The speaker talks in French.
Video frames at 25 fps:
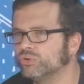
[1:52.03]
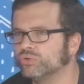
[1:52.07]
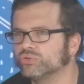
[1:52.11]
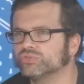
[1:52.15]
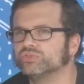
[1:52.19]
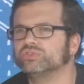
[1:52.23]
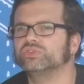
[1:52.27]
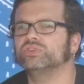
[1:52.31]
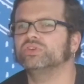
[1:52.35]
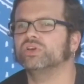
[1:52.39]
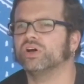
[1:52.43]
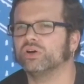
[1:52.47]
On
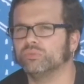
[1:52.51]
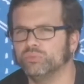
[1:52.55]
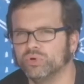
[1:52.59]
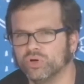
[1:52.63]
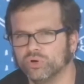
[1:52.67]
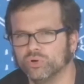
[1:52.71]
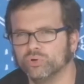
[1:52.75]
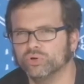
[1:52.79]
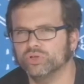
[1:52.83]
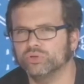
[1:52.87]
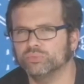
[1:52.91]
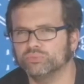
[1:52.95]
se dit, ah
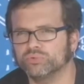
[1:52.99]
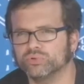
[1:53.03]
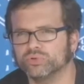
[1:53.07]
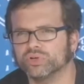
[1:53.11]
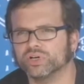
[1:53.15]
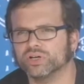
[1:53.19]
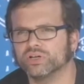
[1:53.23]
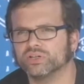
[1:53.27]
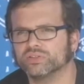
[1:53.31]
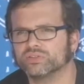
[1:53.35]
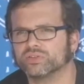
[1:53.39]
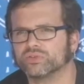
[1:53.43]
bah eux, ils
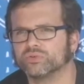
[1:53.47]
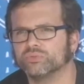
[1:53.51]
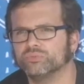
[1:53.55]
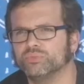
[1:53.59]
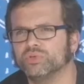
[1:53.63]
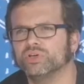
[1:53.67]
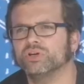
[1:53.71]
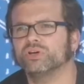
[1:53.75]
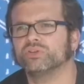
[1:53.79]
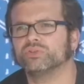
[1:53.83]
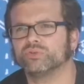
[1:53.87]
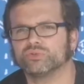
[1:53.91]
pourraient être
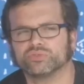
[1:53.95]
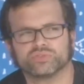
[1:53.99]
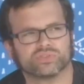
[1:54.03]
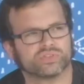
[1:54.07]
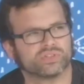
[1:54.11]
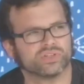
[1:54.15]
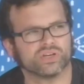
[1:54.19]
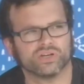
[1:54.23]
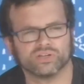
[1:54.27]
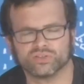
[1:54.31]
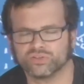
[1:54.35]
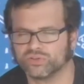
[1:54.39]
bien dans ce
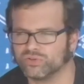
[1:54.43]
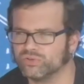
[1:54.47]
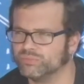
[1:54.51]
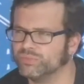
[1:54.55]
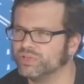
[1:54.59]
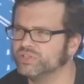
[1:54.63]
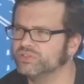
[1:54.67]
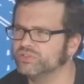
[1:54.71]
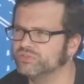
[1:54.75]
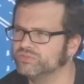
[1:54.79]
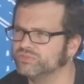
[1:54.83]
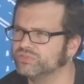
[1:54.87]
cadre
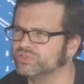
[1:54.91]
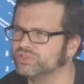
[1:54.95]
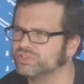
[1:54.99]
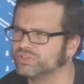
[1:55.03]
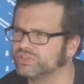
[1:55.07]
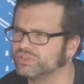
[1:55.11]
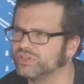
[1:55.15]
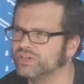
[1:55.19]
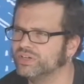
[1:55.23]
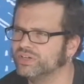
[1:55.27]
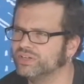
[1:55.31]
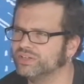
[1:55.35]
magnifique
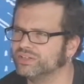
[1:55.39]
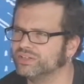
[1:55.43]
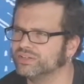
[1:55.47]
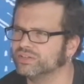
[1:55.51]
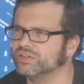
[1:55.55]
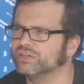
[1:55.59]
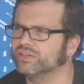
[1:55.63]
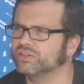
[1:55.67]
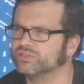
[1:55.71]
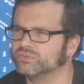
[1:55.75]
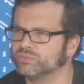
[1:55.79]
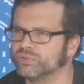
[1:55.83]
qui
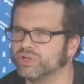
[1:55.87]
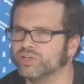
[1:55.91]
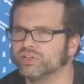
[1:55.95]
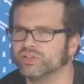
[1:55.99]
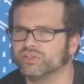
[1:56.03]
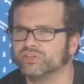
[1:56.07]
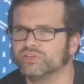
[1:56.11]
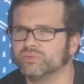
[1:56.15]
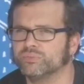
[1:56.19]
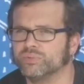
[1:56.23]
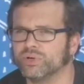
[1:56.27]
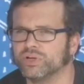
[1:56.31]
est
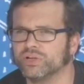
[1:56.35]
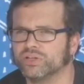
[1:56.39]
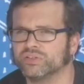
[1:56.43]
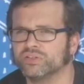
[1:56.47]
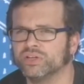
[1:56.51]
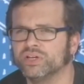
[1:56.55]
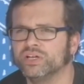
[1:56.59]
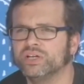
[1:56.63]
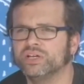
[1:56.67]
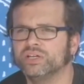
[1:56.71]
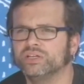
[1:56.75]
l'esplanade des Palettes.